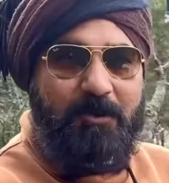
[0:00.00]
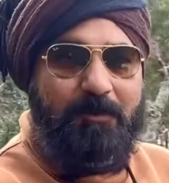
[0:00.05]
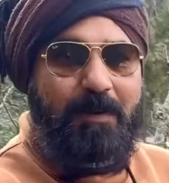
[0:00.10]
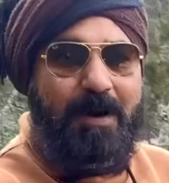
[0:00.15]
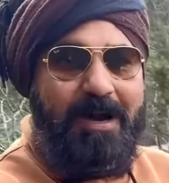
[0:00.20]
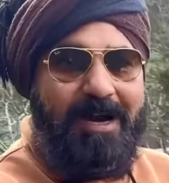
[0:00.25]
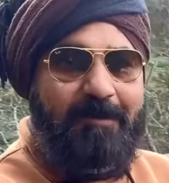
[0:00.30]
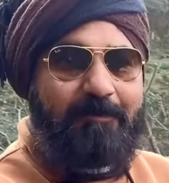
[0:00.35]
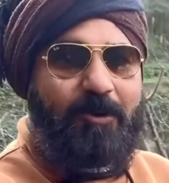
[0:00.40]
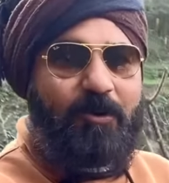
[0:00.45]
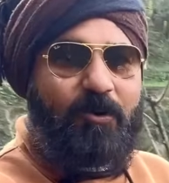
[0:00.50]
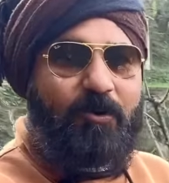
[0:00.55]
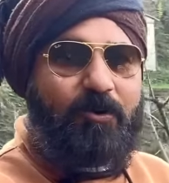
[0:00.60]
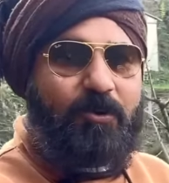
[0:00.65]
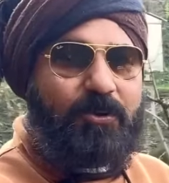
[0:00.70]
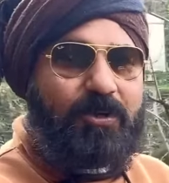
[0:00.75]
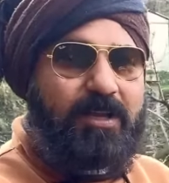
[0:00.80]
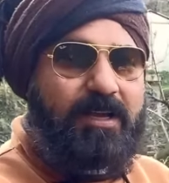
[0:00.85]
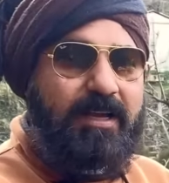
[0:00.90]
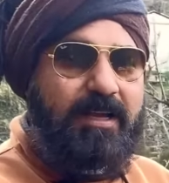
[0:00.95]
पहाड़ में लोग
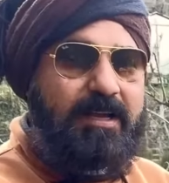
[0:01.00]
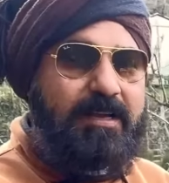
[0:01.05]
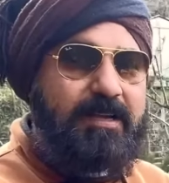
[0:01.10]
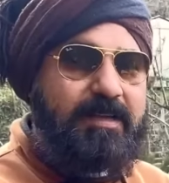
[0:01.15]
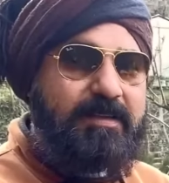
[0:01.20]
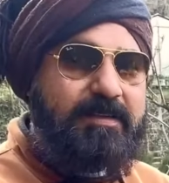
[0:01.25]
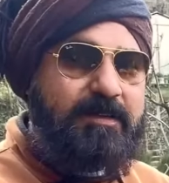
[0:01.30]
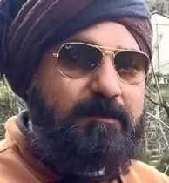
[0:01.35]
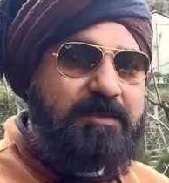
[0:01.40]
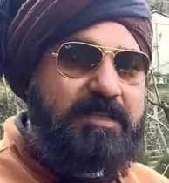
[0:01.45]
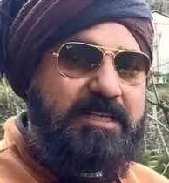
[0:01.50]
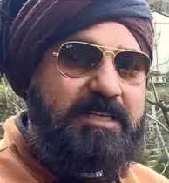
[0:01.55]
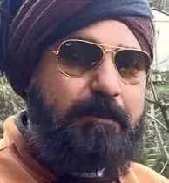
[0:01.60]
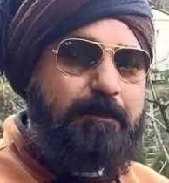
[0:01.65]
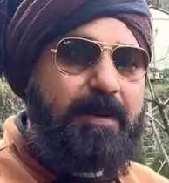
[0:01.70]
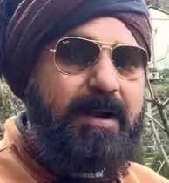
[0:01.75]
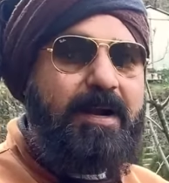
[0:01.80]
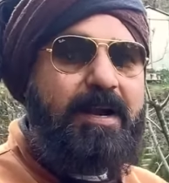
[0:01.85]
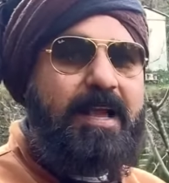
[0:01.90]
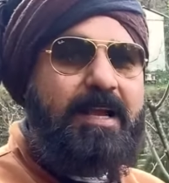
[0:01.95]
होते हैं ना कि जब जैसे
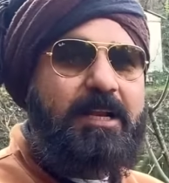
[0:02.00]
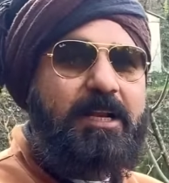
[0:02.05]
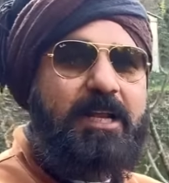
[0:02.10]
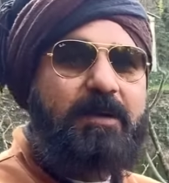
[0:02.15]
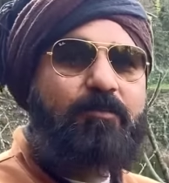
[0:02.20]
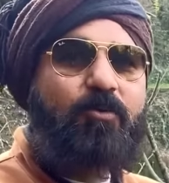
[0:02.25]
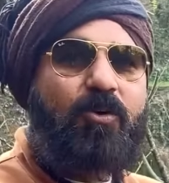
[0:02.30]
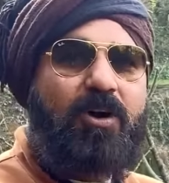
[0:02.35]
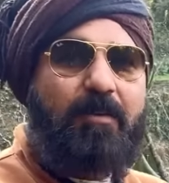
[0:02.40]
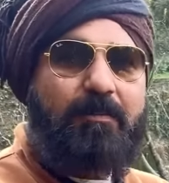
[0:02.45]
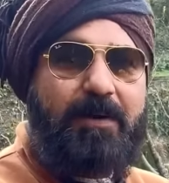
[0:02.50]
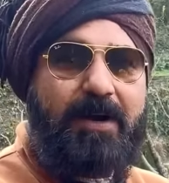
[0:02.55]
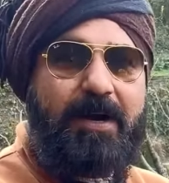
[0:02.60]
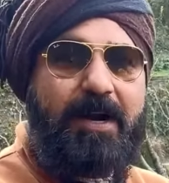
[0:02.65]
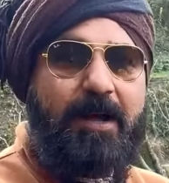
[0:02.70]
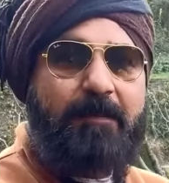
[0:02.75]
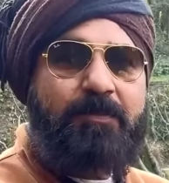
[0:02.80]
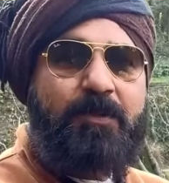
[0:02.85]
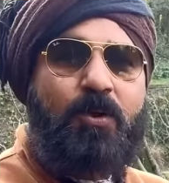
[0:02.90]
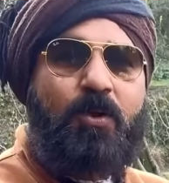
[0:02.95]
पेड़ है एक नींबू का पेड़
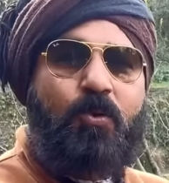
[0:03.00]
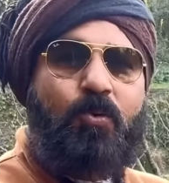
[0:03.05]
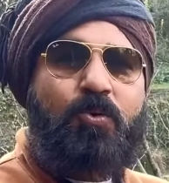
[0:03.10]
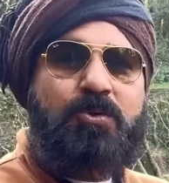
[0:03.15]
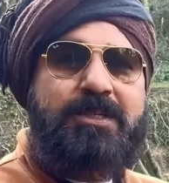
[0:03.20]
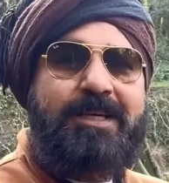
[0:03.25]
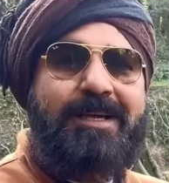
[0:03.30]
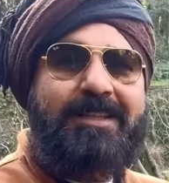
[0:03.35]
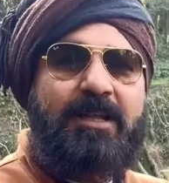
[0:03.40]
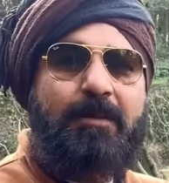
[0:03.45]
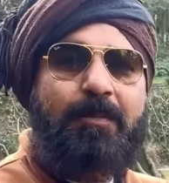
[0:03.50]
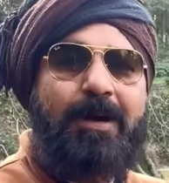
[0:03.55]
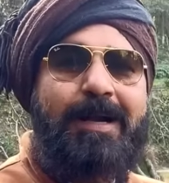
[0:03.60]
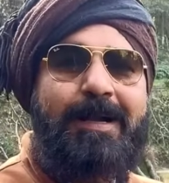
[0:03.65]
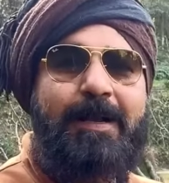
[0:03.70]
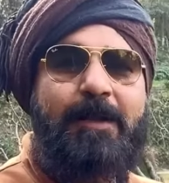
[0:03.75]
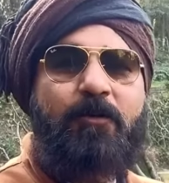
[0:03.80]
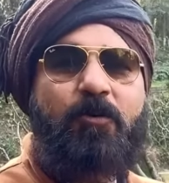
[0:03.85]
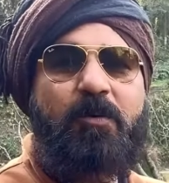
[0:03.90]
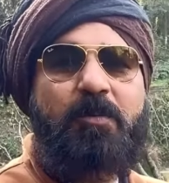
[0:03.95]
है उसके अंदर
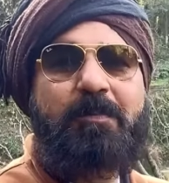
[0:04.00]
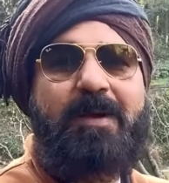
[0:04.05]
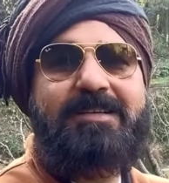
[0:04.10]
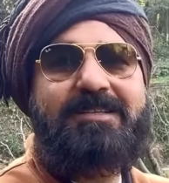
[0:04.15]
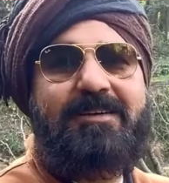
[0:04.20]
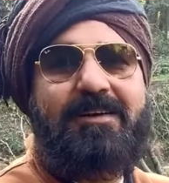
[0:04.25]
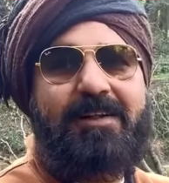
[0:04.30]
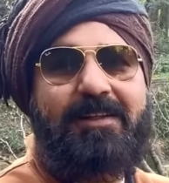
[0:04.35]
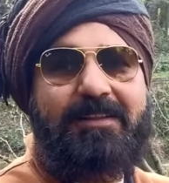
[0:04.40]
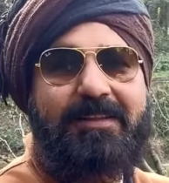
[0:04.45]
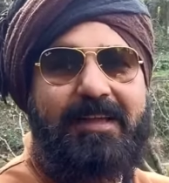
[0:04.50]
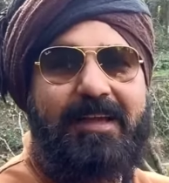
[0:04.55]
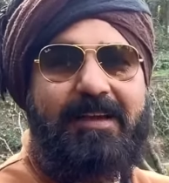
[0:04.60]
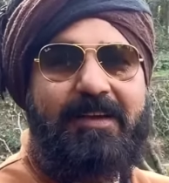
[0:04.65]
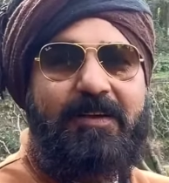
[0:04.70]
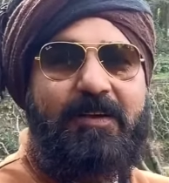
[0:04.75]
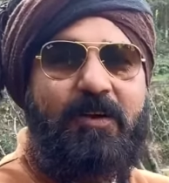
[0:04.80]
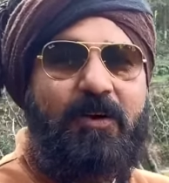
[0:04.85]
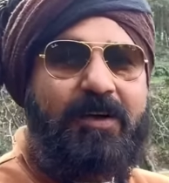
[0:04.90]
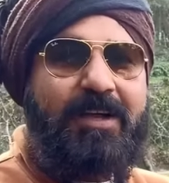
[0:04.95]
माल्टे को भी मिक्स कर देते हैं
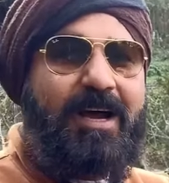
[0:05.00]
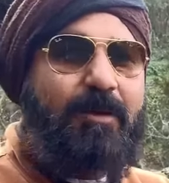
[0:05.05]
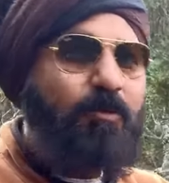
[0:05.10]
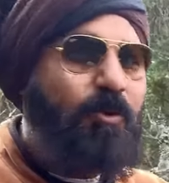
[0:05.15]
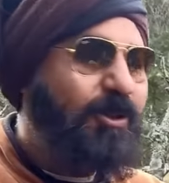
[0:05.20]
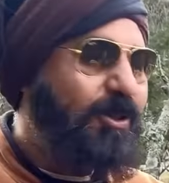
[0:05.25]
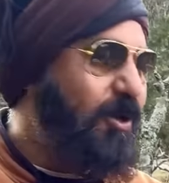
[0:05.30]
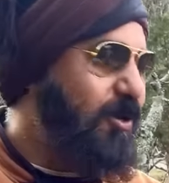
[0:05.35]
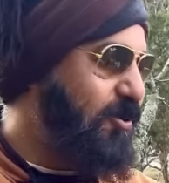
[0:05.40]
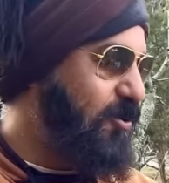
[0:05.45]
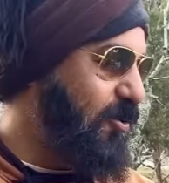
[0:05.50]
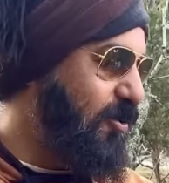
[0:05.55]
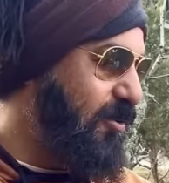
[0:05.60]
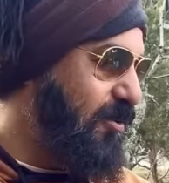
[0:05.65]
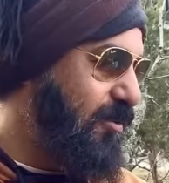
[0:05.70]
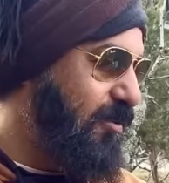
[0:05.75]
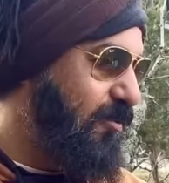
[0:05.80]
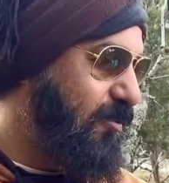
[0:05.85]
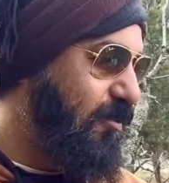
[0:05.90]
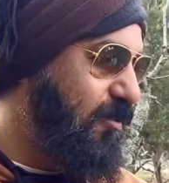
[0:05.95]
क्या बोलते हैं उसको
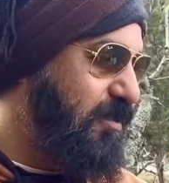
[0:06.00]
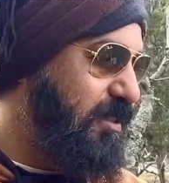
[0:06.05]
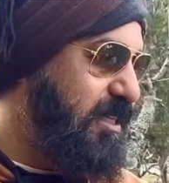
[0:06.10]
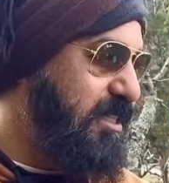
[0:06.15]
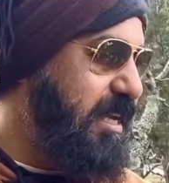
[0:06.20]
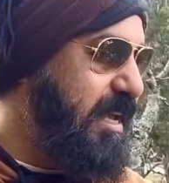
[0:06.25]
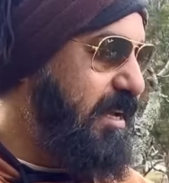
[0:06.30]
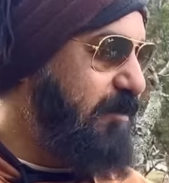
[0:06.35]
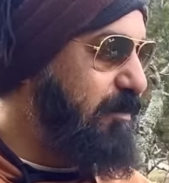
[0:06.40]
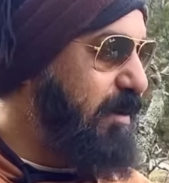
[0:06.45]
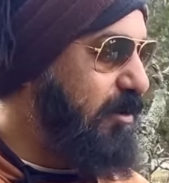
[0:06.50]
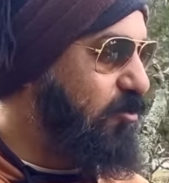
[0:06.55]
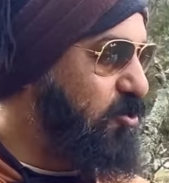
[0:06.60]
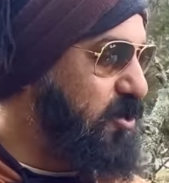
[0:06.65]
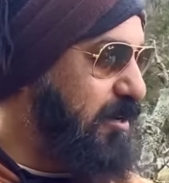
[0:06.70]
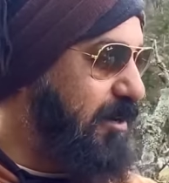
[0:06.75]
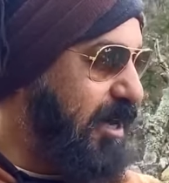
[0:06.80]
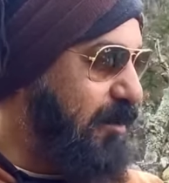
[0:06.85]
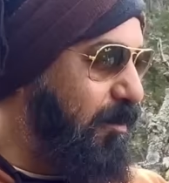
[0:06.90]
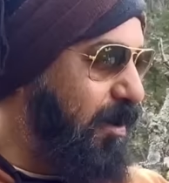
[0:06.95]
जैसे एक में
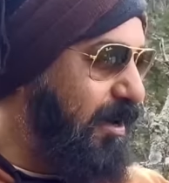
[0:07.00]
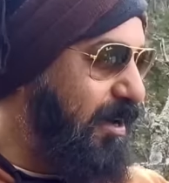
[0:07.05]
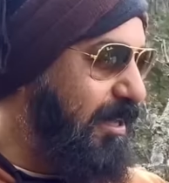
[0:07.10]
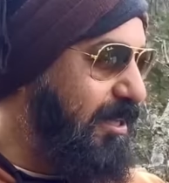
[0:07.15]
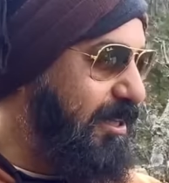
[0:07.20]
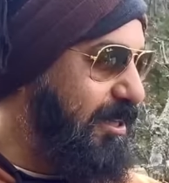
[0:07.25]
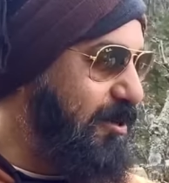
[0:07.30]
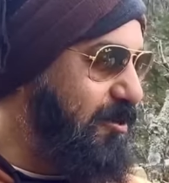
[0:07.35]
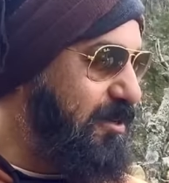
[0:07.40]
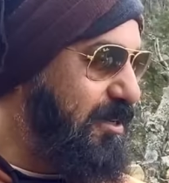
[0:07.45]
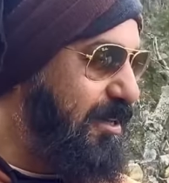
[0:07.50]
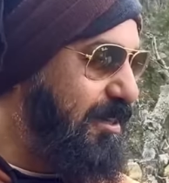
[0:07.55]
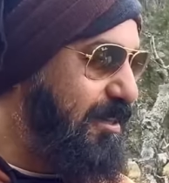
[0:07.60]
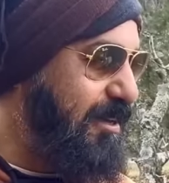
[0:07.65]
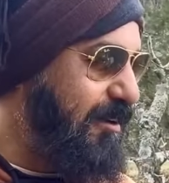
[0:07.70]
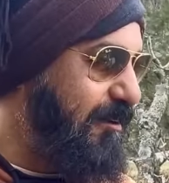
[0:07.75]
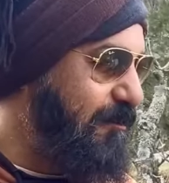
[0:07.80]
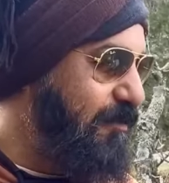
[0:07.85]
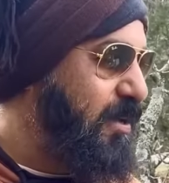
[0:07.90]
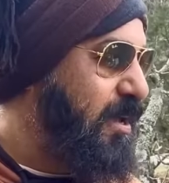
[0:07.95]
उसे कलम लगा देते हैं उसके अंदर
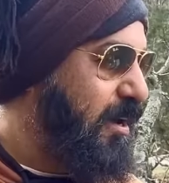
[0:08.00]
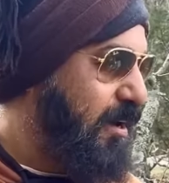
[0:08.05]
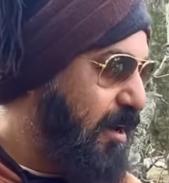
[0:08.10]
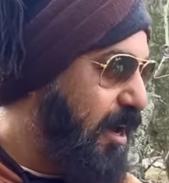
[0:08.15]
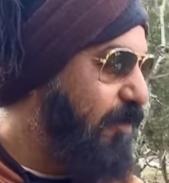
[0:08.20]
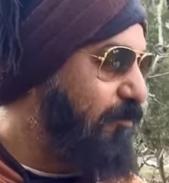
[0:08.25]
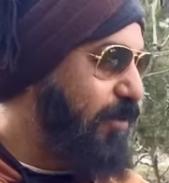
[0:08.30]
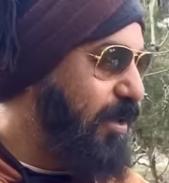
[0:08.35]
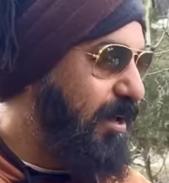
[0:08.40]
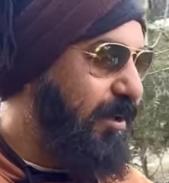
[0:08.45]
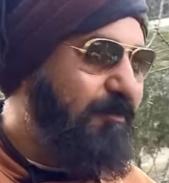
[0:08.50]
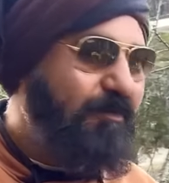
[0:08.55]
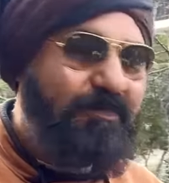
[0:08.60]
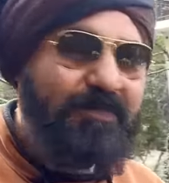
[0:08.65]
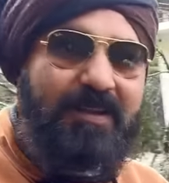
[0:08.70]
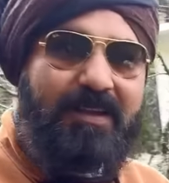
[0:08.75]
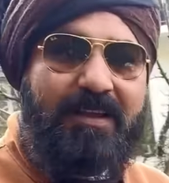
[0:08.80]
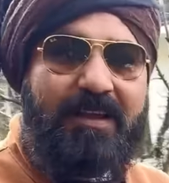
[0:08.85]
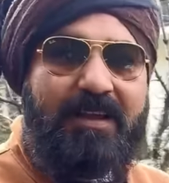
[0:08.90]
हाँ, ग्राफ्टिंग हाँ।